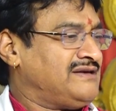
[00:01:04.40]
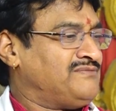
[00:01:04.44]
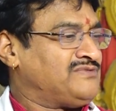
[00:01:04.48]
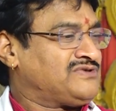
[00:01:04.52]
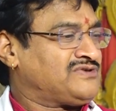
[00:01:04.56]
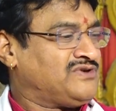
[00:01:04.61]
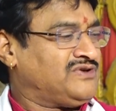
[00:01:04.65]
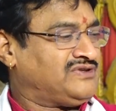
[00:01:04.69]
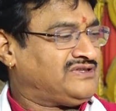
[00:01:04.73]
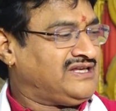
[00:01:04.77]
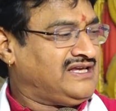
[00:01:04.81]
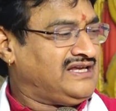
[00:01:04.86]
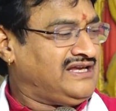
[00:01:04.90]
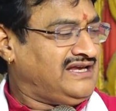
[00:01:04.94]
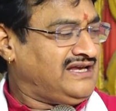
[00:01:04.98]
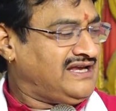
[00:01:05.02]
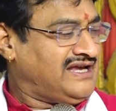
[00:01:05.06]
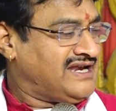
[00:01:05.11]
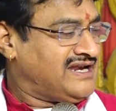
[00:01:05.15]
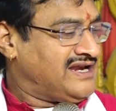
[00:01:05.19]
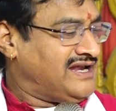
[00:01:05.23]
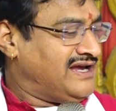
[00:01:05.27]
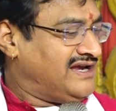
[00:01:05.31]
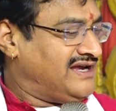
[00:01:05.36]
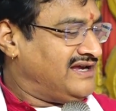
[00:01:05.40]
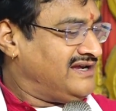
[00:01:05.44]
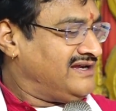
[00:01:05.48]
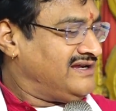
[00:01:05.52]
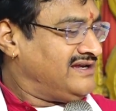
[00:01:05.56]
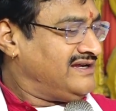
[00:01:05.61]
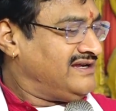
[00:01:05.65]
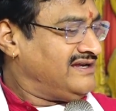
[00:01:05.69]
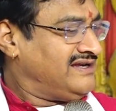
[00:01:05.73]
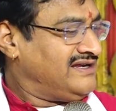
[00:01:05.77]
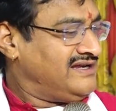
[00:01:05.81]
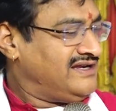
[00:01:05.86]
సంస్కృతి అన్నా
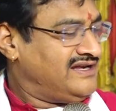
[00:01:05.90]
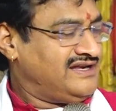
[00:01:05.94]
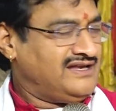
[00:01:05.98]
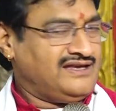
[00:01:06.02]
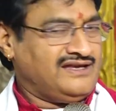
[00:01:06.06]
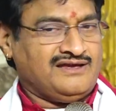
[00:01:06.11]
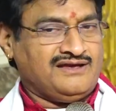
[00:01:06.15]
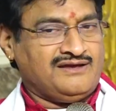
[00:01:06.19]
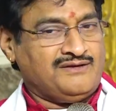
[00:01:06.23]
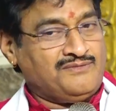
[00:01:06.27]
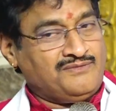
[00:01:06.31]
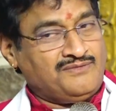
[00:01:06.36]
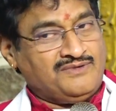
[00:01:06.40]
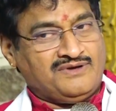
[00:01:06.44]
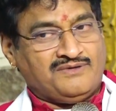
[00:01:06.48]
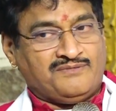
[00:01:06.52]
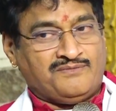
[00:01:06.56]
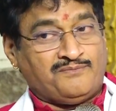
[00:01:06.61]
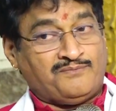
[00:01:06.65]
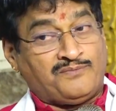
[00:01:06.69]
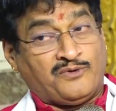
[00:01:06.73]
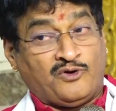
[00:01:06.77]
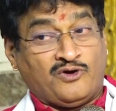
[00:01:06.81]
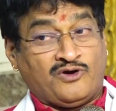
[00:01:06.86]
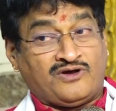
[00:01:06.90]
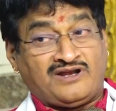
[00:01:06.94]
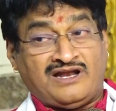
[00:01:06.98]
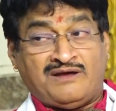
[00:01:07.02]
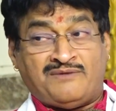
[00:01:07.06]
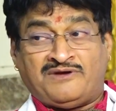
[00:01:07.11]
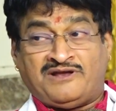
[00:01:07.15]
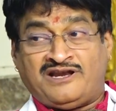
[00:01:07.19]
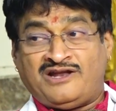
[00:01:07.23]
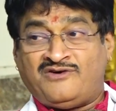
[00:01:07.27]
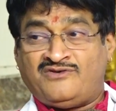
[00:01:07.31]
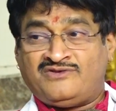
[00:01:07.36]

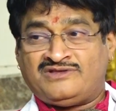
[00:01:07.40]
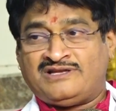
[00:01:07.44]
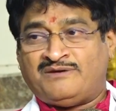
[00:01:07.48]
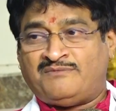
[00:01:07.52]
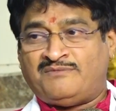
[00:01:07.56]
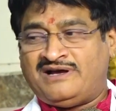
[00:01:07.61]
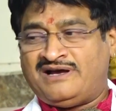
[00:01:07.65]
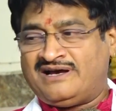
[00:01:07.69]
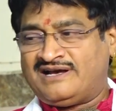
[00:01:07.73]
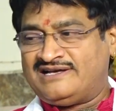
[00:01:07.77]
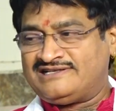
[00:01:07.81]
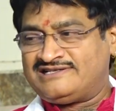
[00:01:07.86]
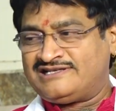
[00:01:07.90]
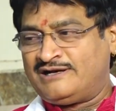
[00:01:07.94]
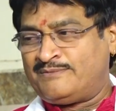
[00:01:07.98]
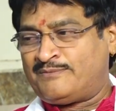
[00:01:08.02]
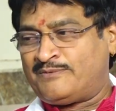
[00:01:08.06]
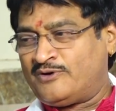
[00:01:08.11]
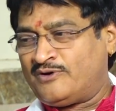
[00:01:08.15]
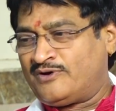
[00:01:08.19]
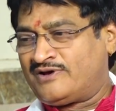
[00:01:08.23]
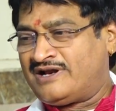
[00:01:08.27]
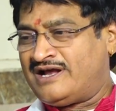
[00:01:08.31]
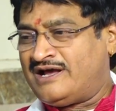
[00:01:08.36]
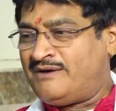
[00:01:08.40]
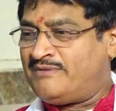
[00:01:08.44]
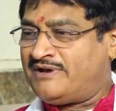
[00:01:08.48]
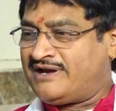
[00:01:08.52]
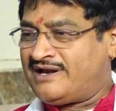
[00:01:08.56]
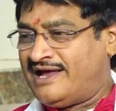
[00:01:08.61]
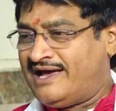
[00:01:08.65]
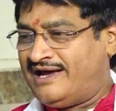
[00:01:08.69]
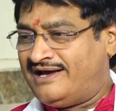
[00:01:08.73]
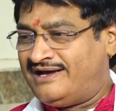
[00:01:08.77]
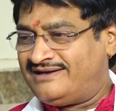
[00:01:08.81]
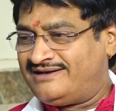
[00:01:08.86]
ప్రోగ్రామ్ ఎలా ఉందమ్మా గజల్ ప్రోగ్రామ్
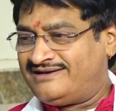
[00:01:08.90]
అన్న